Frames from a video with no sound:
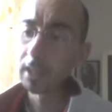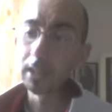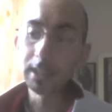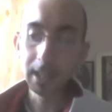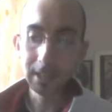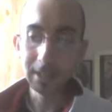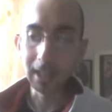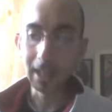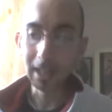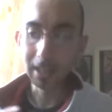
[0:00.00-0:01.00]

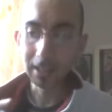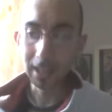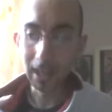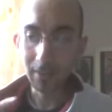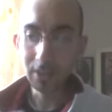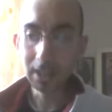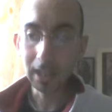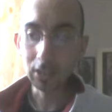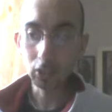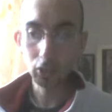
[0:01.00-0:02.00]
L'eternità è la, è la
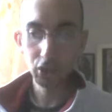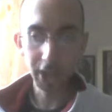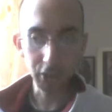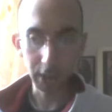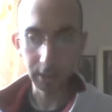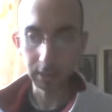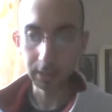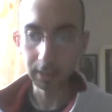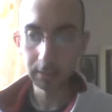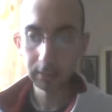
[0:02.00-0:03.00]
vita
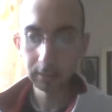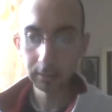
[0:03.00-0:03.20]
soggiacente,